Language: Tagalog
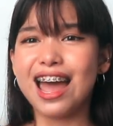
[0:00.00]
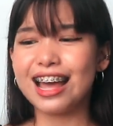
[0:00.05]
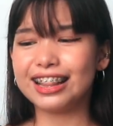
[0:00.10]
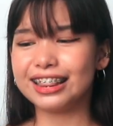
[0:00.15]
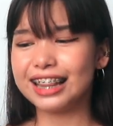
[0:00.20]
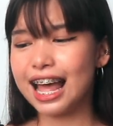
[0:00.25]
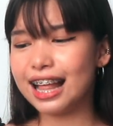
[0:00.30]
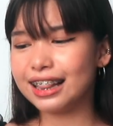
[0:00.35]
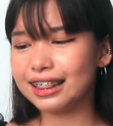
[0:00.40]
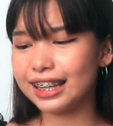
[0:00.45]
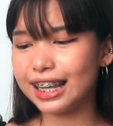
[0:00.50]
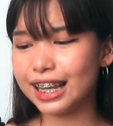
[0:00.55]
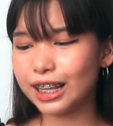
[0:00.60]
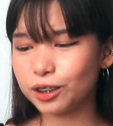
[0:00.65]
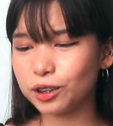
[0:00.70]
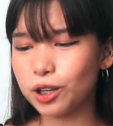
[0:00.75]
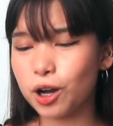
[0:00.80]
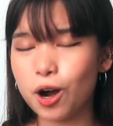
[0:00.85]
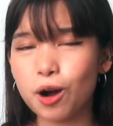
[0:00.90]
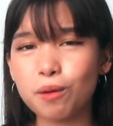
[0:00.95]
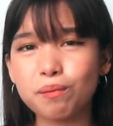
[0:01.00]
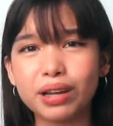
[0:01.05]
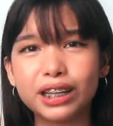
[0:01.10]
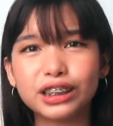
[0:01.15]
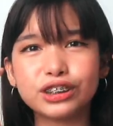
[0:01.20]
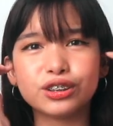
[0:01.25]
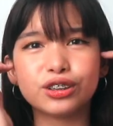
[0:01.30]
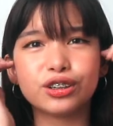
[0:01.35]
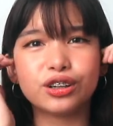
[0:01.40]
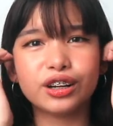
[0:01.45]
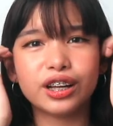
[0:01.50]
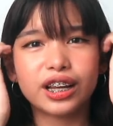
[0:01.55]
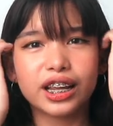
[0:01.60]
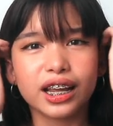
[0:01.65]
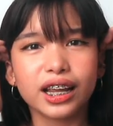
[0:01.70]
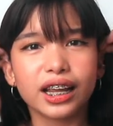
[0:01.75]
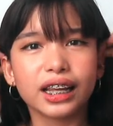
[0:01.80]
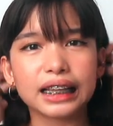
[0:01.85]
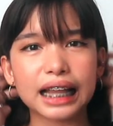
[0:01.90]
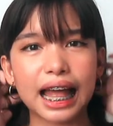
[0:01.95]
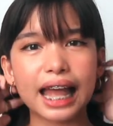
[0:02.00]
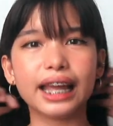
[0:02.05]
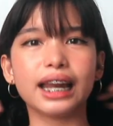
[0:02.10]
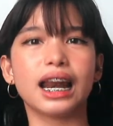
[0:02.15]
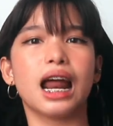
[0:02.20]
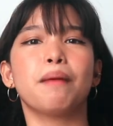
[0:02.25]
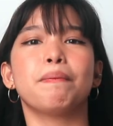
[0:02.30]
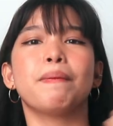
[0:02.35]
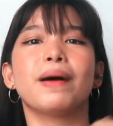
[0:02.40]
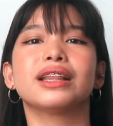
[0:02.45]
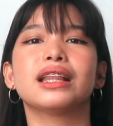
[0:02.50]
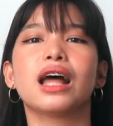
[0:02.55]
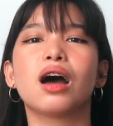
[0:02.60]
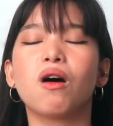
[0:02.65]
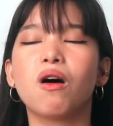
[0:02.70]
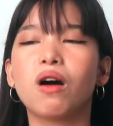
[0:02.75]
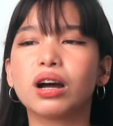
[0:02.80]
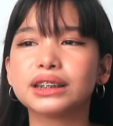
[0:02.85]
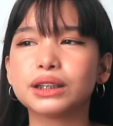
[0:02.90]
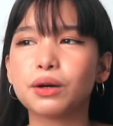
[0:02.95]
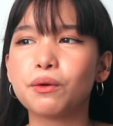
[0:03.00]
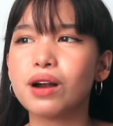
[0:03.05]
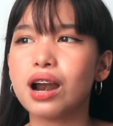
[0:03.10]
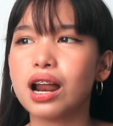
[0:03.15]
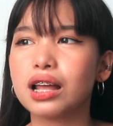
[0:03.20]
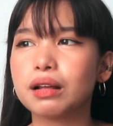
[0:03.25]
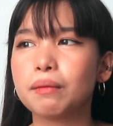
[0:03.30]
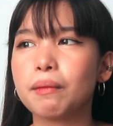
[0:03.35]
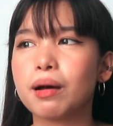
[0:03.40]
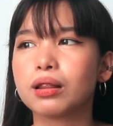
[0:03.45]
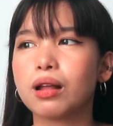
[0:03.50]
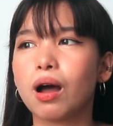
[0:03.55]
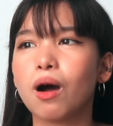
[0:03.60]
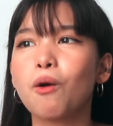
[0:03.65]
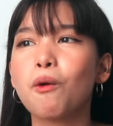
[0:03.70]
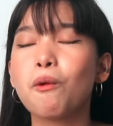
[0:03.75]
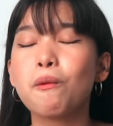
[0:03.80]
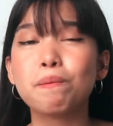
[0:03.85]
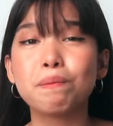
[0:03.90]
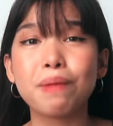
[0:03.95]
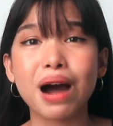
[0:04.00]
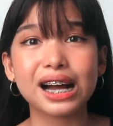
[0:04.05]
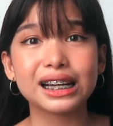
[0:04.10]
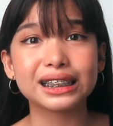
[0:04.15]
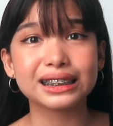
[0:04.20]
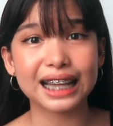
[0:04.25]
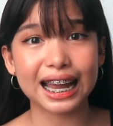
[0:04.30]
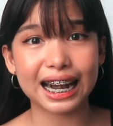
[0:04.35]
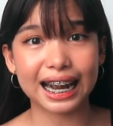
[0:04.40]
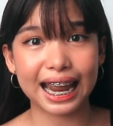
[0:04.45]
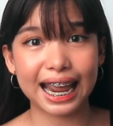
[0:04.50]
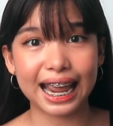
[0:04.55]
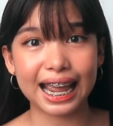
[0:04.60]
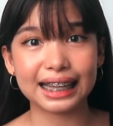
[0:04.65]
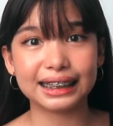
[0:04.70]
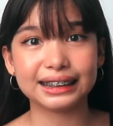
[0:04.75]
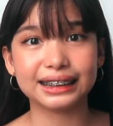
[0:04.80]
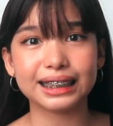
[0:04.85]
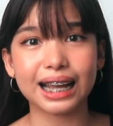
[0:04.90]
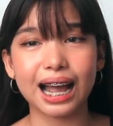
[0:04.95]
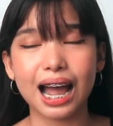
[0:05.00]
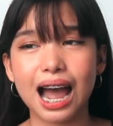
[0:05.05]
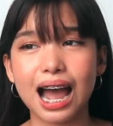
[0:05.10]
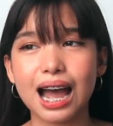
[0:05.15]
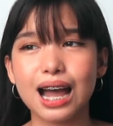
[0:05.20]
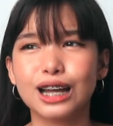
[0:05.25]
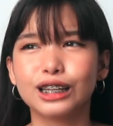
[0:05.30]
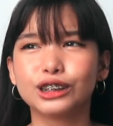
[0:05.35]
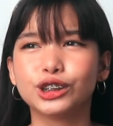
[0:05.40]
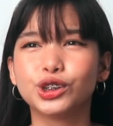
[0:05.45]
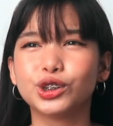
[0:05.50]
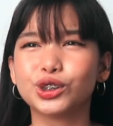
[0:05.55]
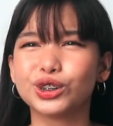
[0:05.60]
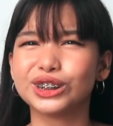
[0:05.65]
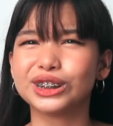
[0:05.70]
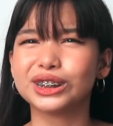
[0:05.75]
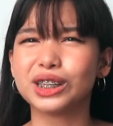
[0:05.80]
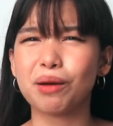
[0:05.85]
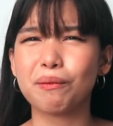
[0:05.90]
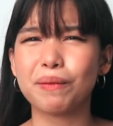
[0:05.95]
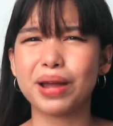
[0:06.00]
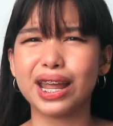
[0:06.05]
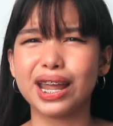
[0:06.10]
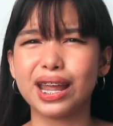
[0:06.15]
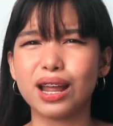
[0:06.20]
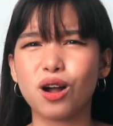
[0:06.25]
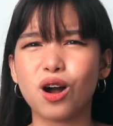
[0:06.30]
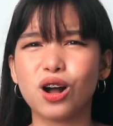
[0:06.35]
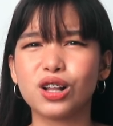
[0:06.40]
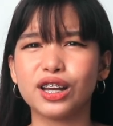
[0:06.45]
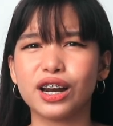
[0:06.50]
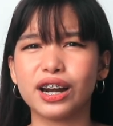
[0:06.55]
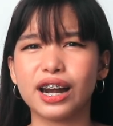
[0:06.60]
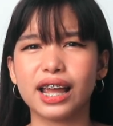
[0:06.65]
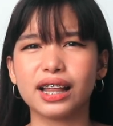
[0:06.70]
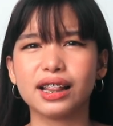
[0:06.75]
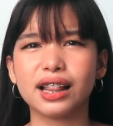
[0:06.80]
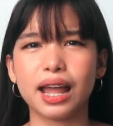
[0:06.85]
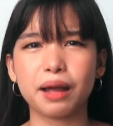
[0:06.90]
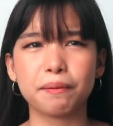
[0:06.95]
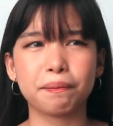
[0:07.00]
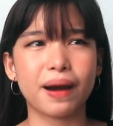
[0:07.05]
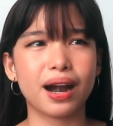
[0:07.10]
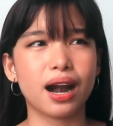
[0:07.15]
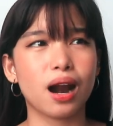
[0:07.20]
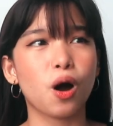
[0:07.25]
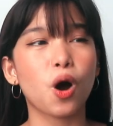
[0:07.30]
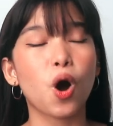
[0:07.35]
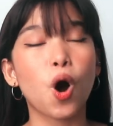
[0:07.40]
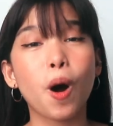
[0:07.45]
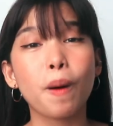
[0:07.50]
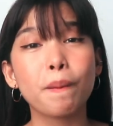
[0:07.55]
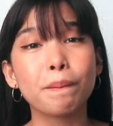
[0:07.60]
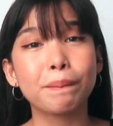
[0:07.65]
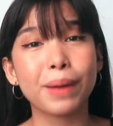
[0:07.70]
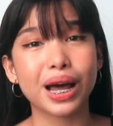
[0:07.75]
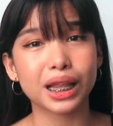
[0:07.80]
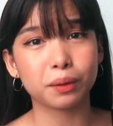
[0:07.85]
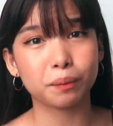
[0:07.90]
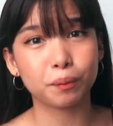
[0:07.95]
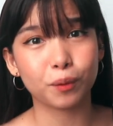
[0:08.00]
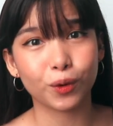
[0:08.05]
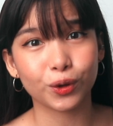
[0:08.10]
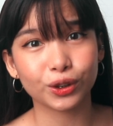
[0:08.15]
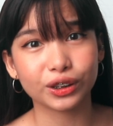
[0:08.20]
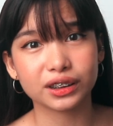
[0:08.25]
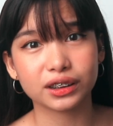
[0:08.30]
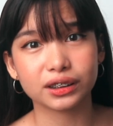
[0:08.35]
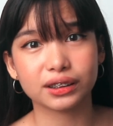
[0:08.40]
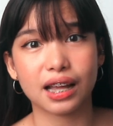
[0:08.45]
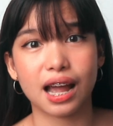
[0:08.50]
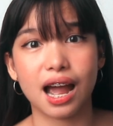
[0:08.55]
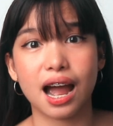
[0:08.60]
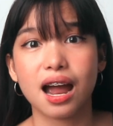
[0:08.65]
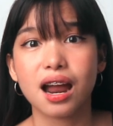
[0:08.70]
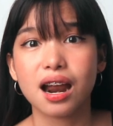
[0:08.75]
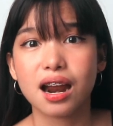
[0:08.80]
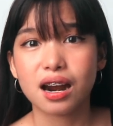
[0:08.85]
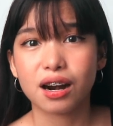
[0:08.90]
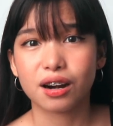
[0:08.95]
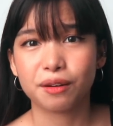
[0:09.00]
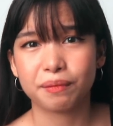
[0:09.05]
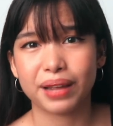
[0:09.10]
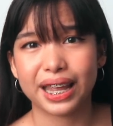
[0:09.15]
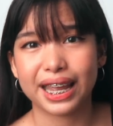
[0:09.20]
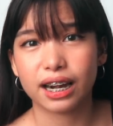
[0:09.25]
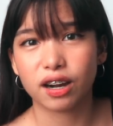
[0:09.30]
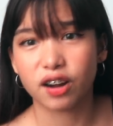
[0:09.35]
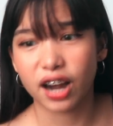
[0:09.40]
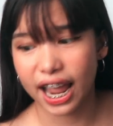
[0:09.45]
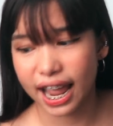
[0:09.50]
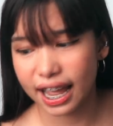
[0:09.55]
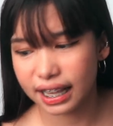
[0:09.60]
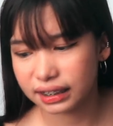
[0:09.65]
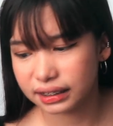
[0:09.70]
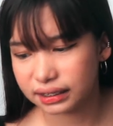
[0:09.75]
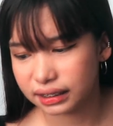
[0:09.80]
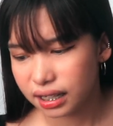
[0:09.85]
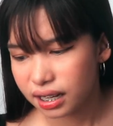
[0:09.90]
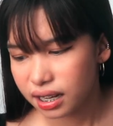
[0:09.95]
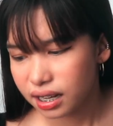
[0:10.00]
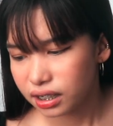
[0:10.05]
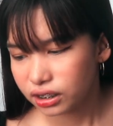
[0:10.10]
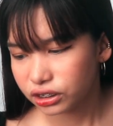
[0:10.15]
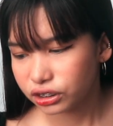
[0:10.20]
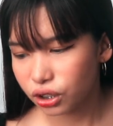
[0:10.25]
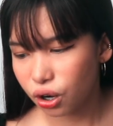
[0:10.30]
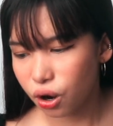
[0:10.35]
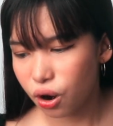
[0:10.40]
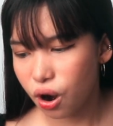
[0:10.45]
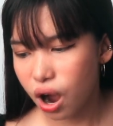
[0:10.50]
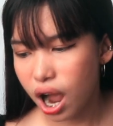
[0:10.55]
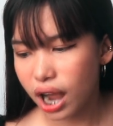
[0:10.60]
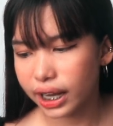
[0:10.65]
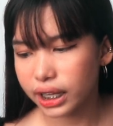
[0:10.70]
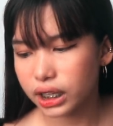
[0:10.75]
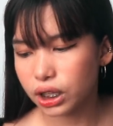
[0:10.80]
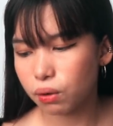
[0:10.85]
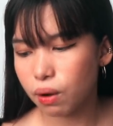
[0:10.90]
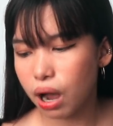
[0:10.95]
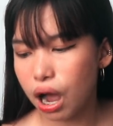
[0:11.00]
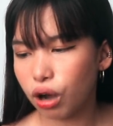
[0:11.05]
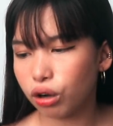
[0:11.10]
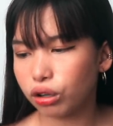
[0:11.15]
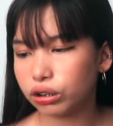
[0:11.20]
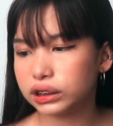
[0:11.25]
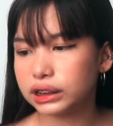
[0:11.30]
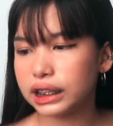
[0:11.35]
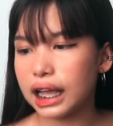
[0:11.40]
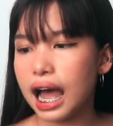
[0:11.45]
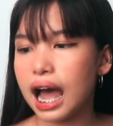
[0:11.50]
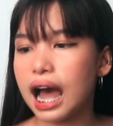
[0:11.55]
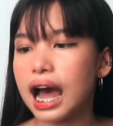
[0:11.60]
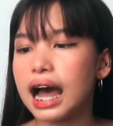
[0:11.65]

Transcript: And then dito, medyo nahirapan ako kasi wala naman akong bag na red, tsaka shoes na may color red, like parang combat boots na may red. So, ang ginawa ko sa